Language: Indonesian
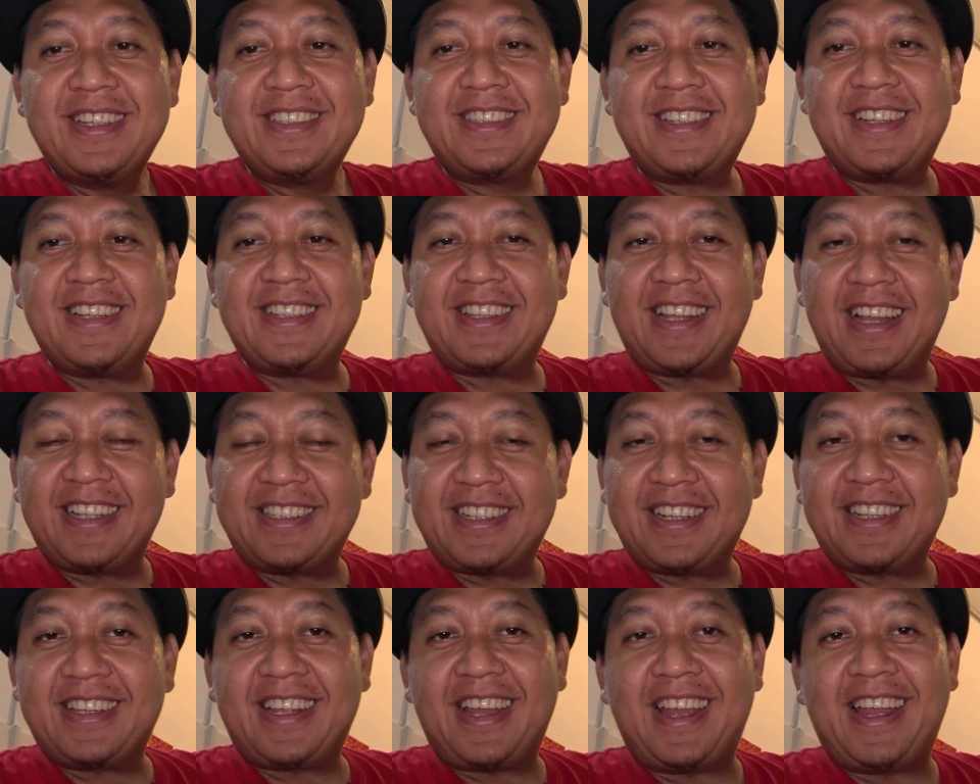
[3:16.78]

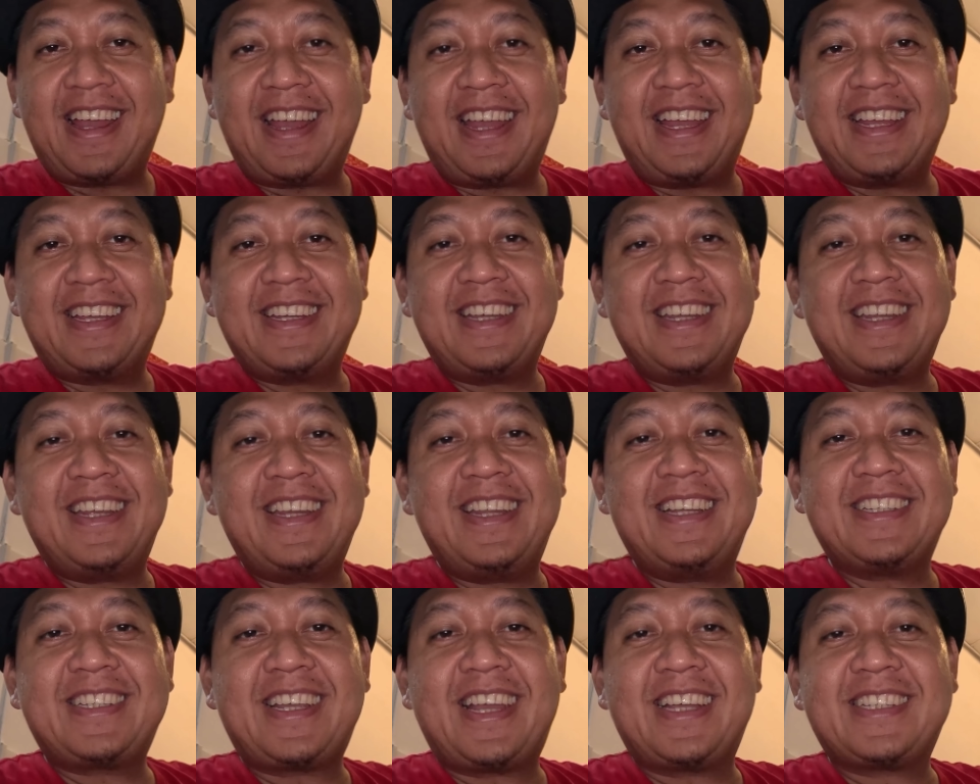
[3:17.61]
Cerita-cerita yang kayak gini
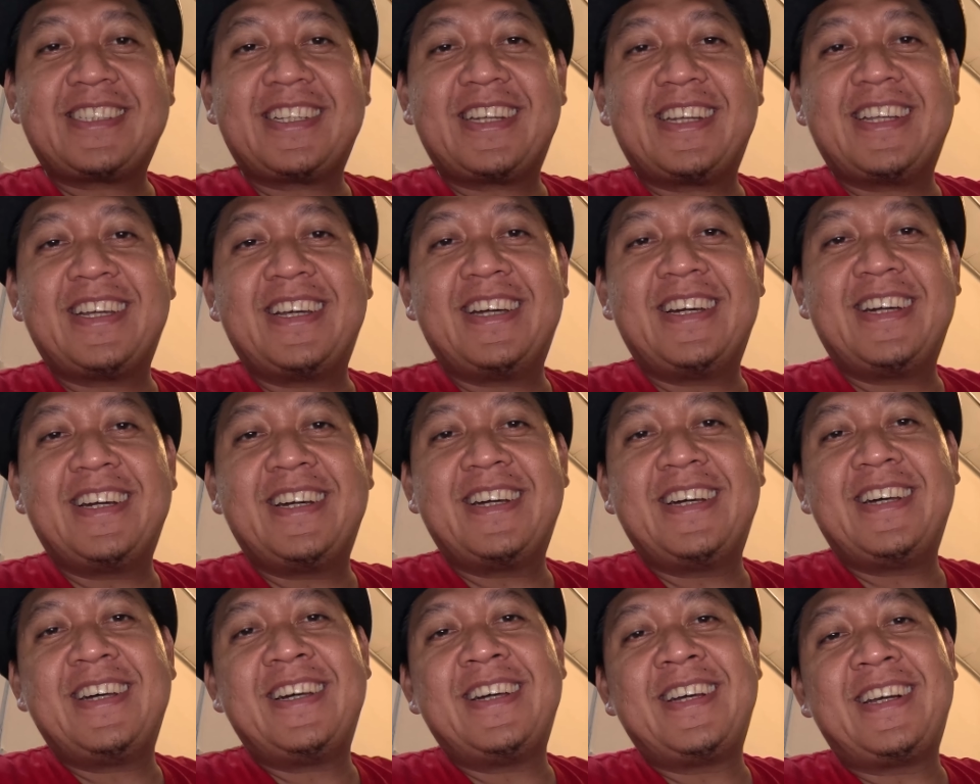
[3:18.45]
nih saya
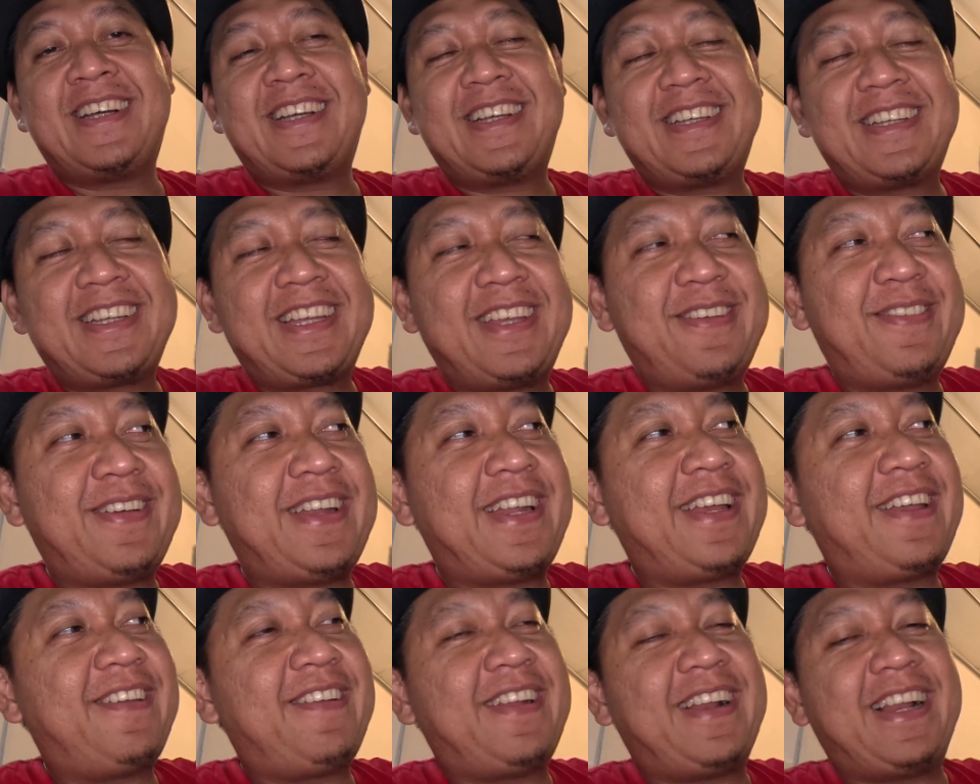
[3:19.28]
seneng.
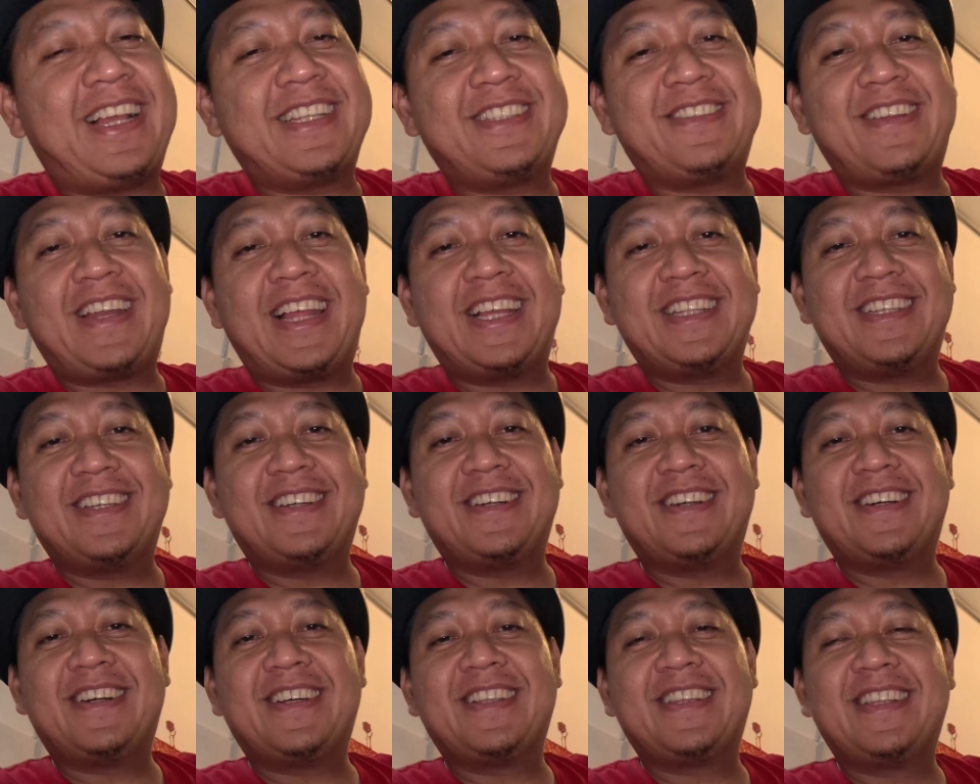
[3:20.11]
Gimana gimana lanjut
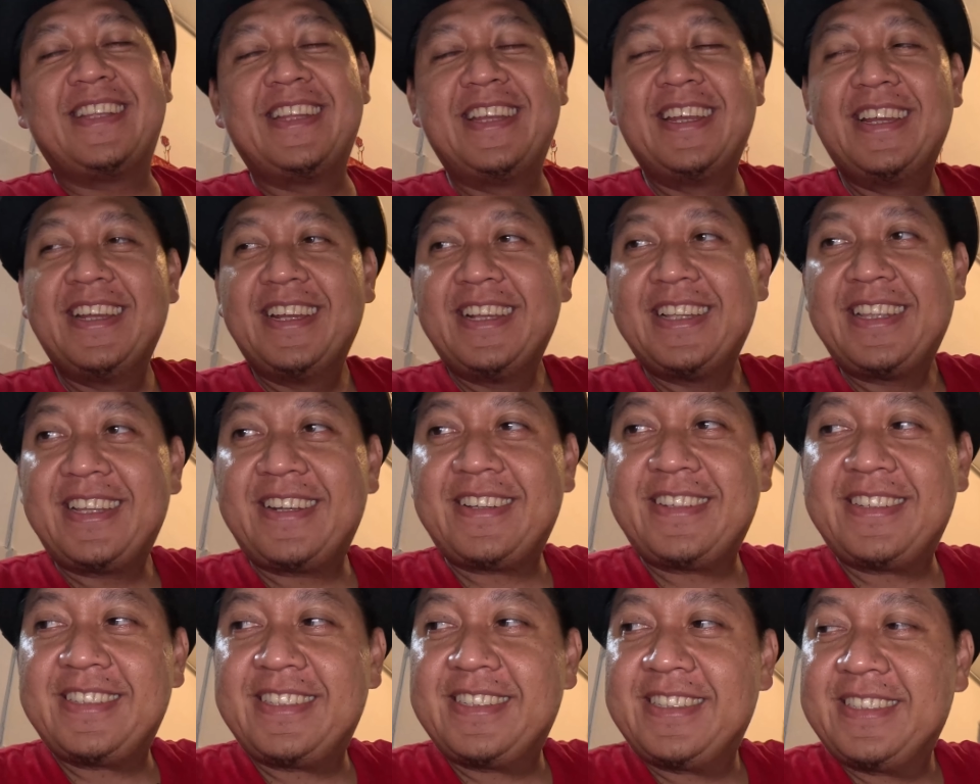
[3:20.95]
lanjut.
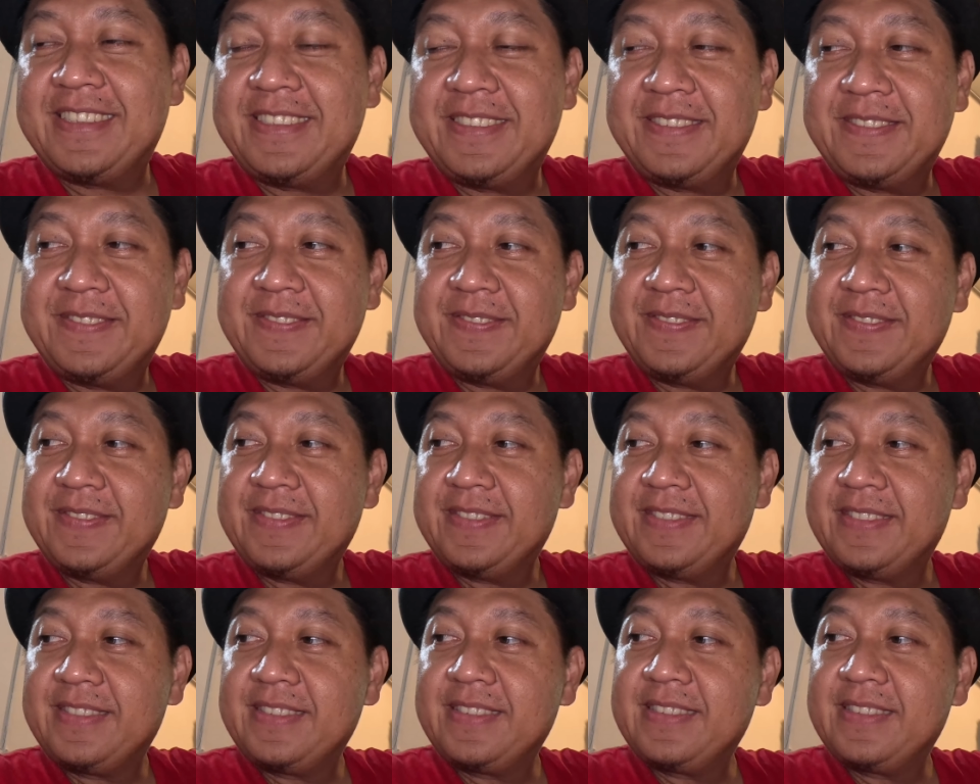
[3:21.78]
Terus? Kan dulu